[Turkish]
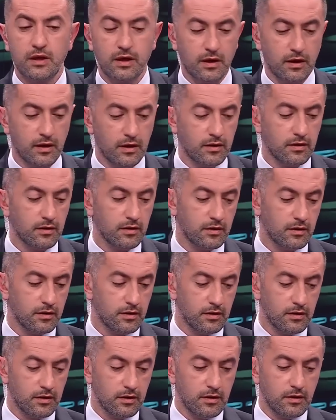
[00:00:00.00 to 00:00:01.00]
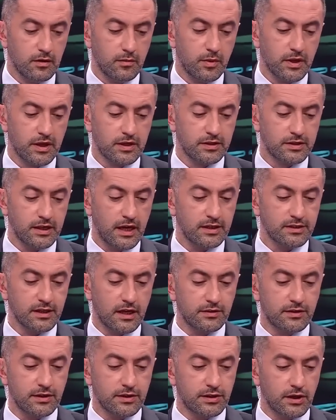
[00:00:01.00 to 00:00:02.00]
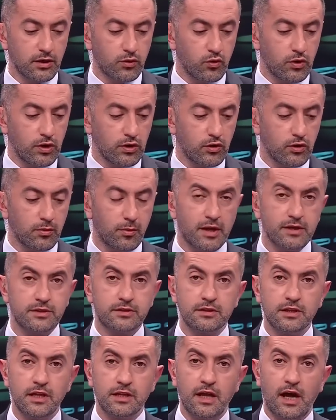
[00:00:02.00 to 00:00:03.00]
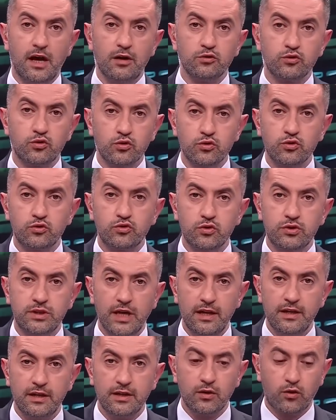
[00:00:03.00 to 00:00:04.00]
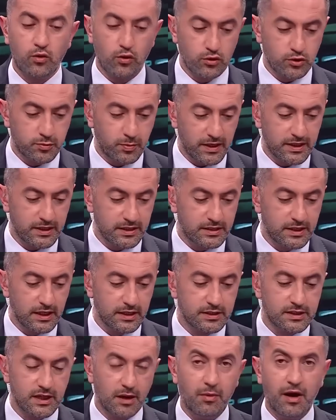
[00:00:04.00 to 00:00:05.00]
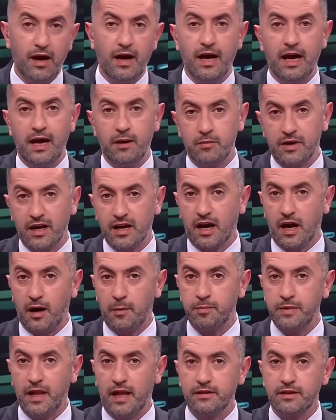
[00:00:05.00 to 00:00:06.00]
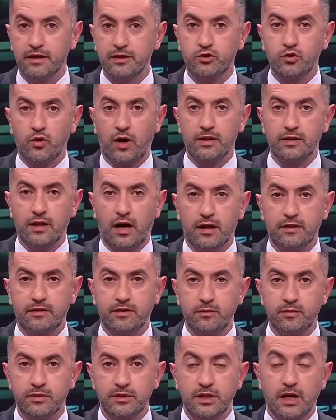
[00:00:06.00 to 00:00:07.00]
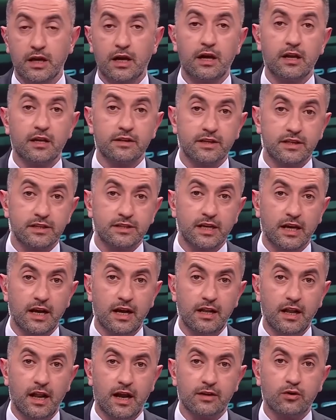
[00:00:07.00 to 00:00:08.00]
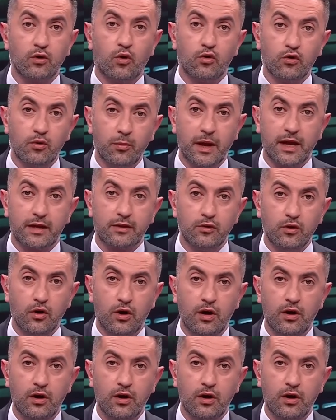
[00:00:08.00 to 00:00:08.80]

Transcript: Hiçbir sorun yok yani. Peki Sercan teşekkür ediyorum. Aslında daha uzun uzun seninle de konuşmak isteriz ama Emre Kaplan da şu anda hattımızda Galatasaraylılar onu bekliyor.